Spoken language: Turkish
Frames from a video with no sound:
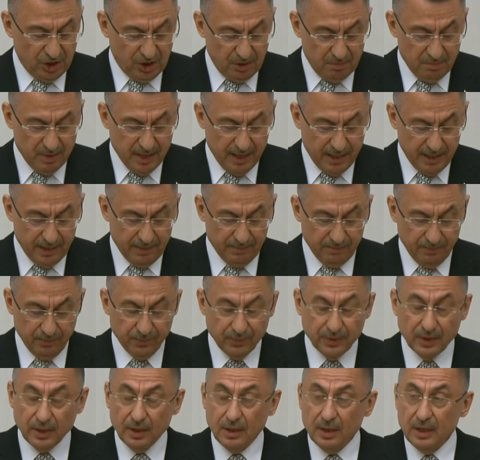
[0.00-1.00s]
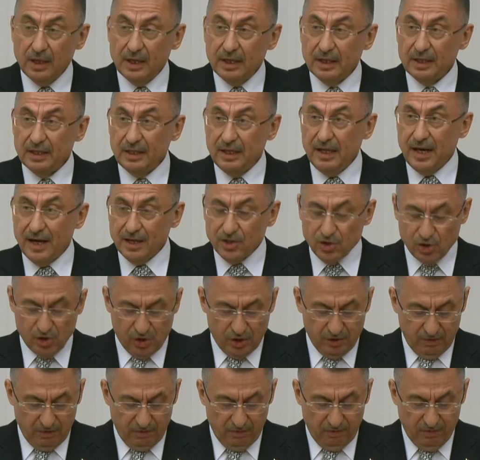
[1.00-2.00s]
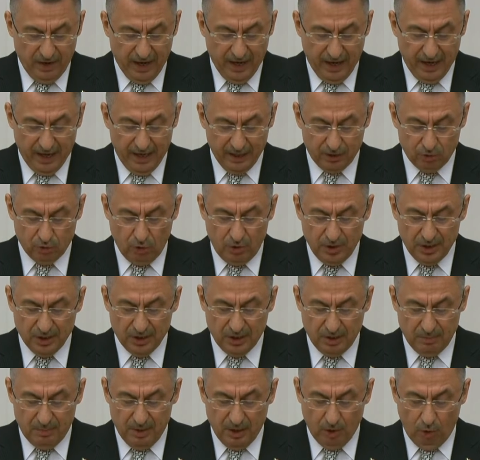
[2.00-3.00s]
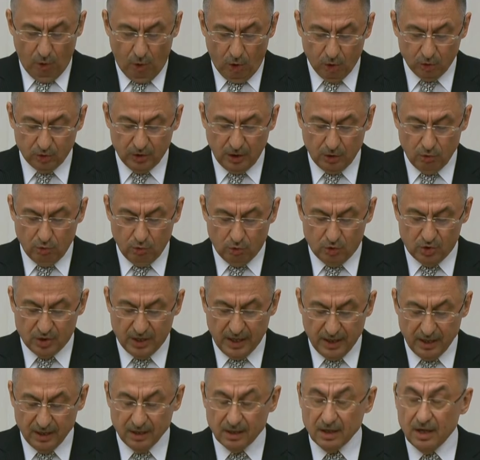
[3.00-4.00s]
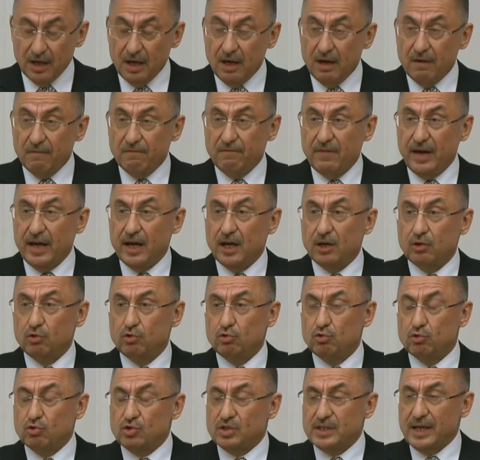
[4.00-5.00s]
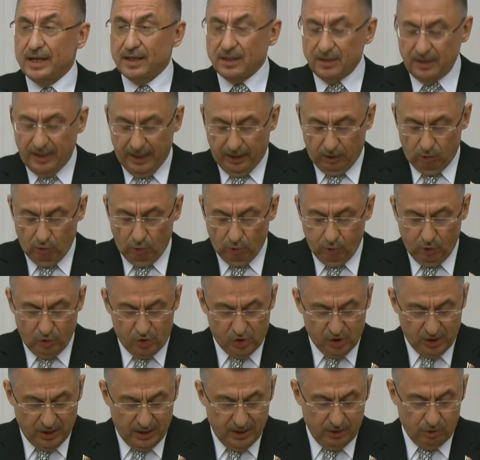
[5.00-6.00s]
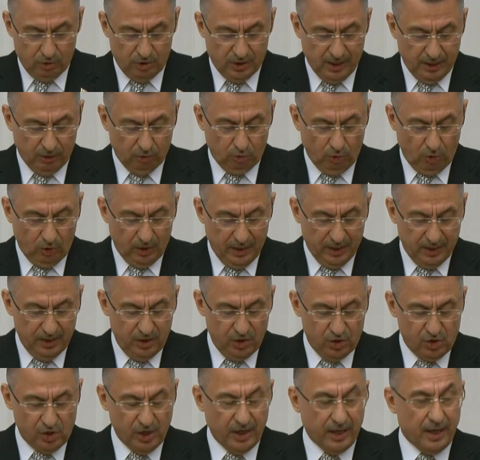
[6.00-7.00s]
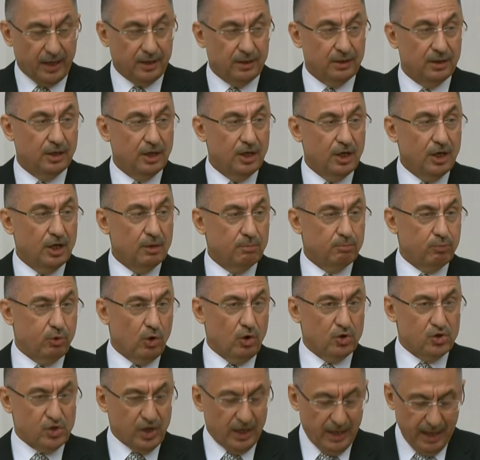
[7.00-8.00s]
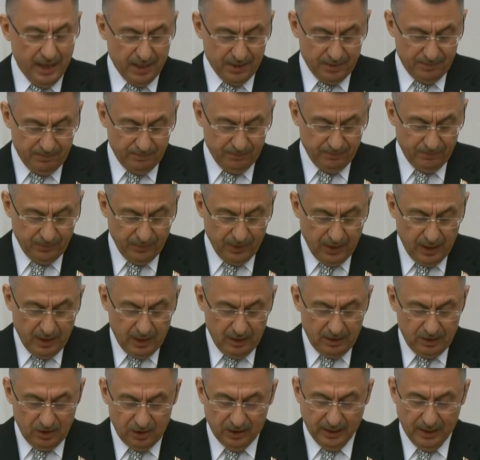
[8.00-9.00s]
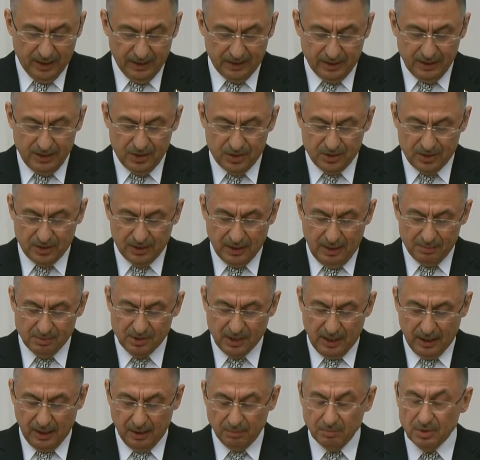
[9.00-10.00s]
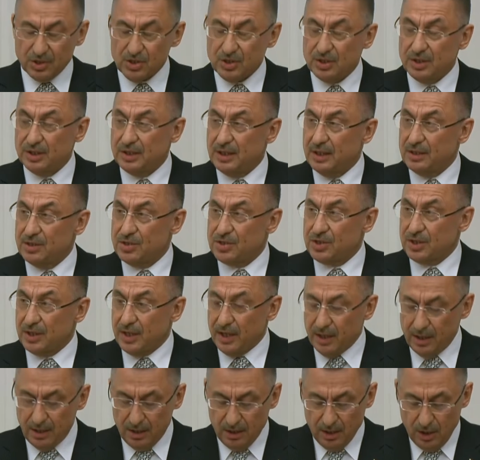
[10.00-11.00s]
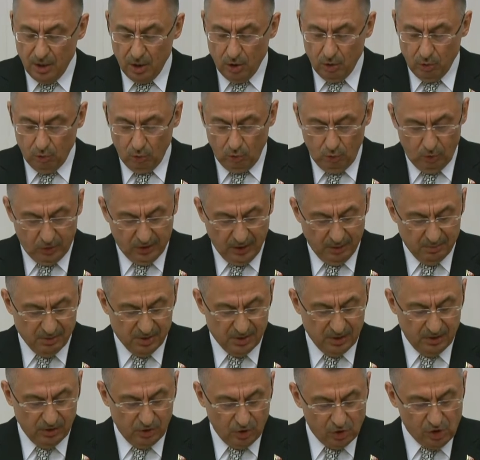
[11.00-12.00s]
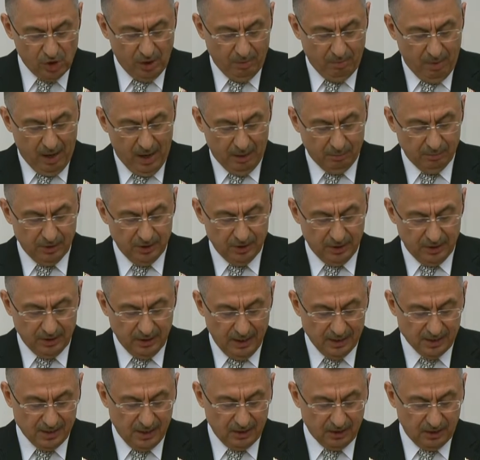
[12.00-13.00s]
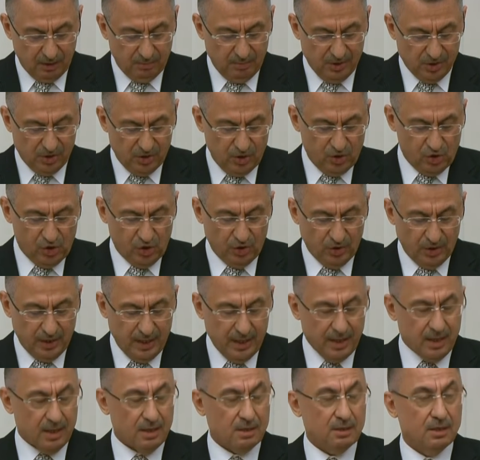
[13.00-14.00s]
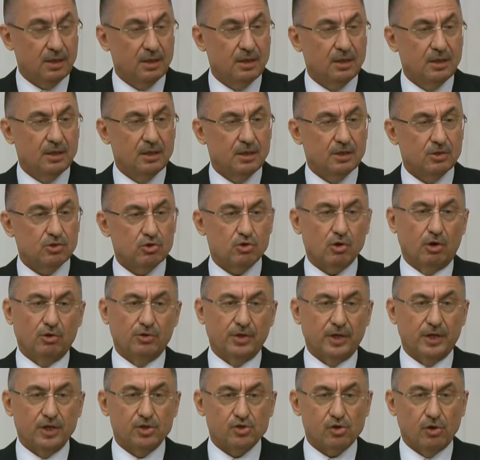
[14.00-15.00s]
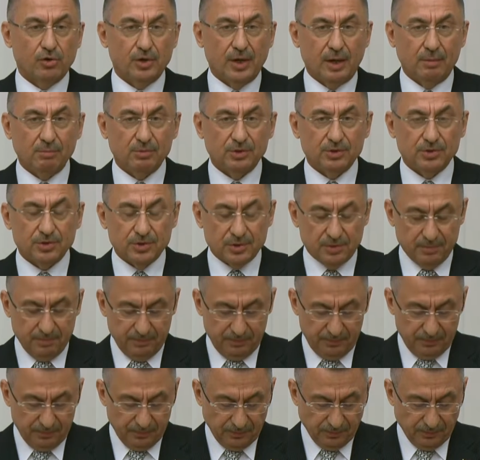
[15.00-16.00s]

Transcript: kimya, ilaç ve elektronik gibi orta yüksek ve yüksek teknolojili sektörleri içeren projeler nitelikli istihdam sağlanmasının yanı sıra ülkemizin dışa bağımlılığının azaltılması için de son derece önemlidir.